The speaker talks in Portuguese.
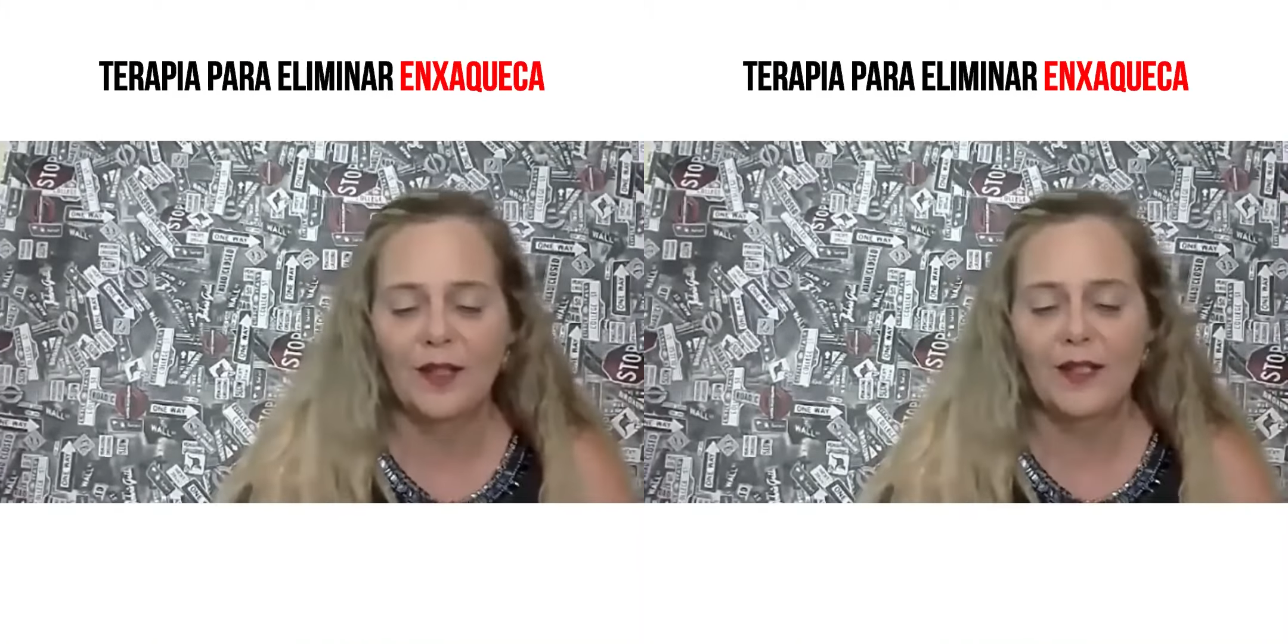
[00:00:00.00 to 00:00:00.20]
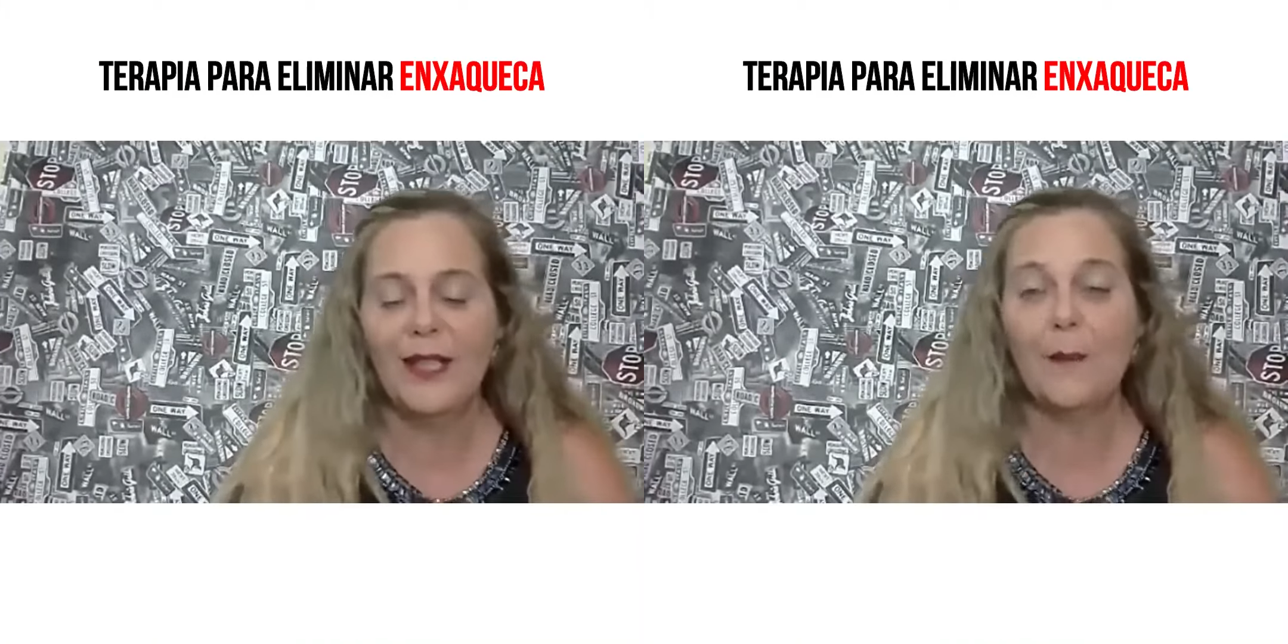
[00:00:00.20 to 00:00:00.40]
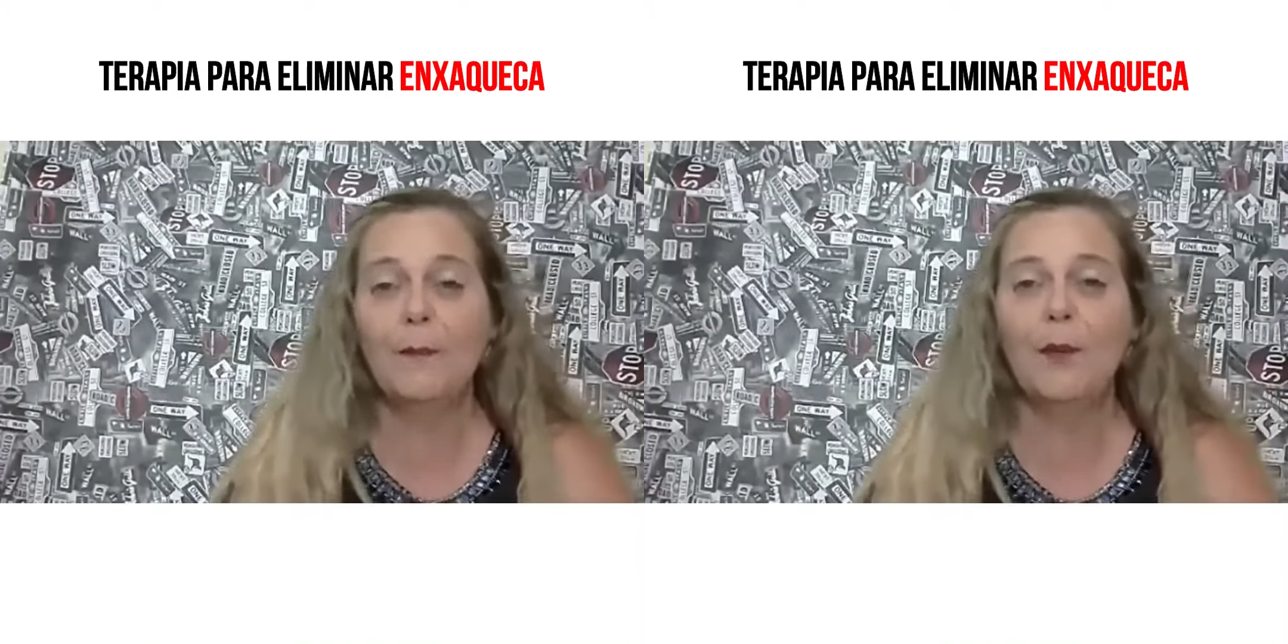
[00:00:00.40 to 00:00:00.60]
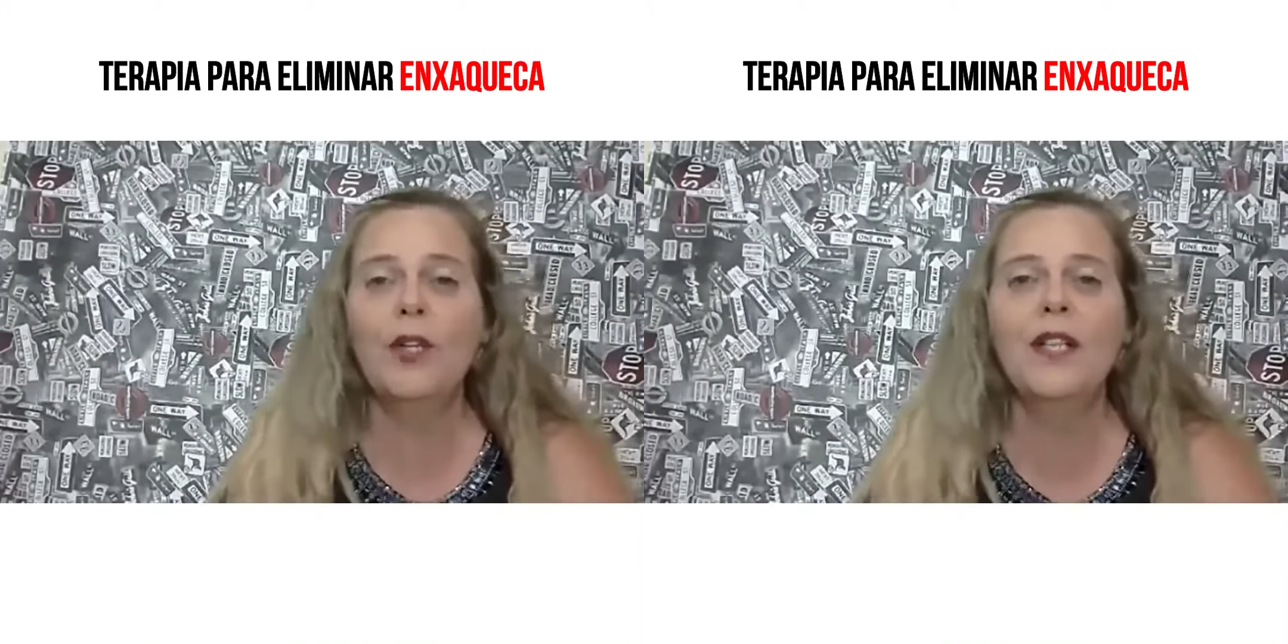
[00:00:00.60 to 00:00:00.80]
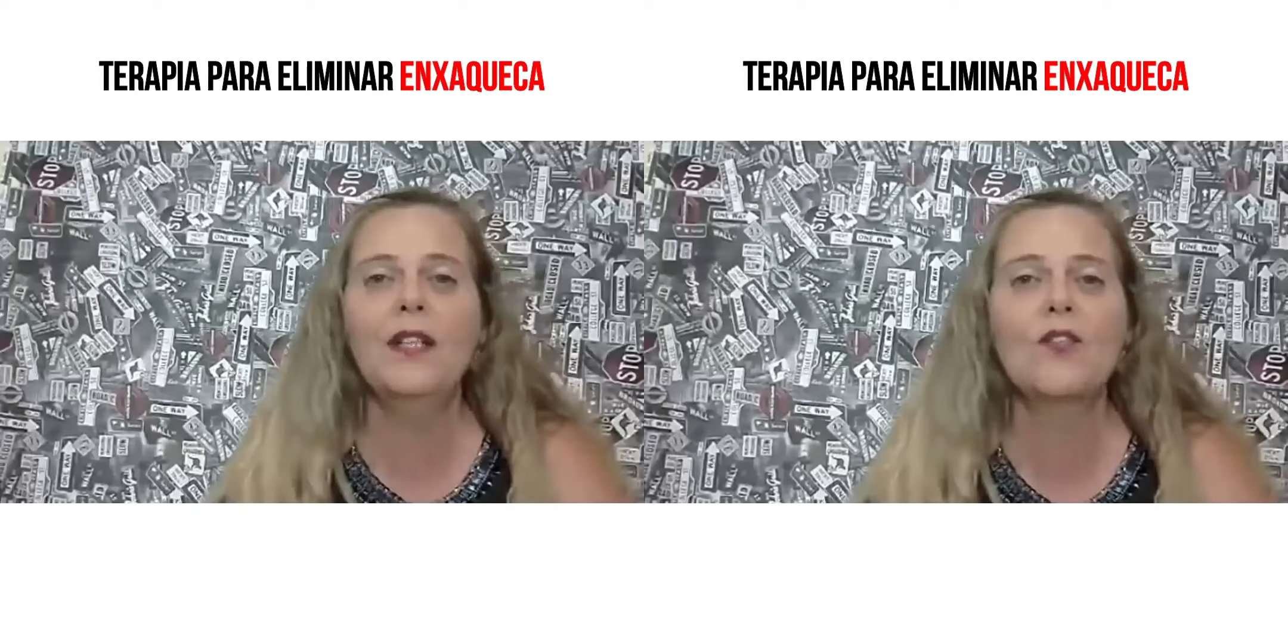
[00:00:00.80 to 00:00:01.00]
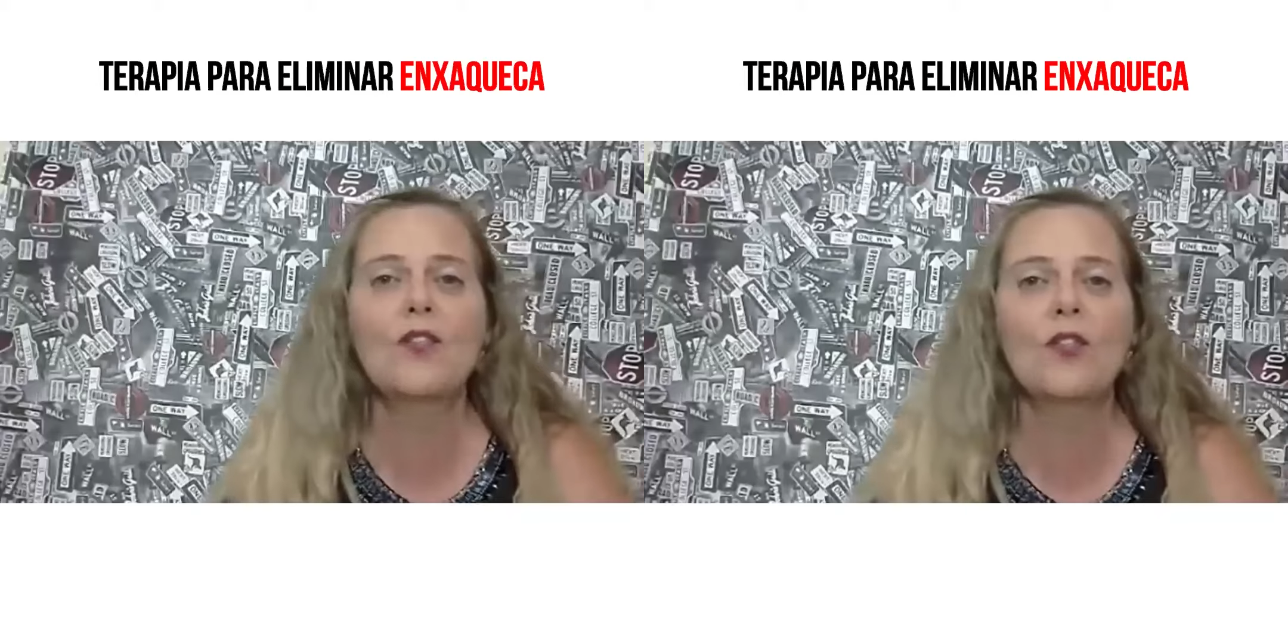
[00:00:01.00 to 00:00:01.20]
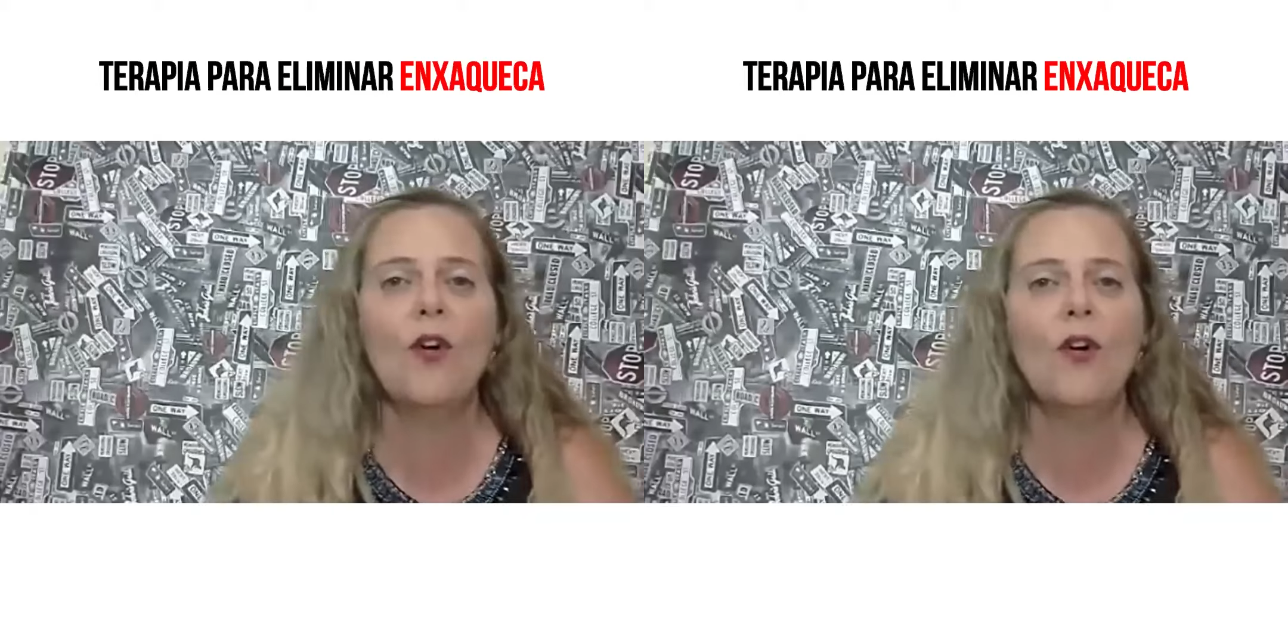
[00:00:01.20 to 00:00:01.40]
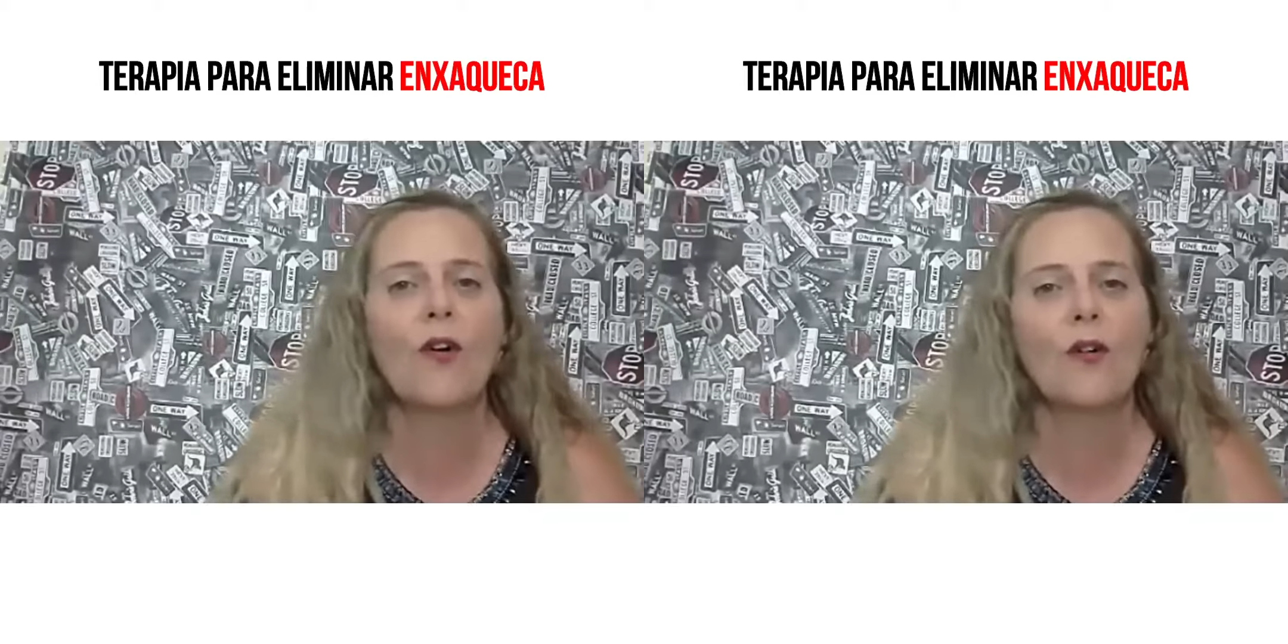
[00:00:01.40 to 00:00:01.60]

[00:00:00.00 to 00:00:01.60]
E é por isto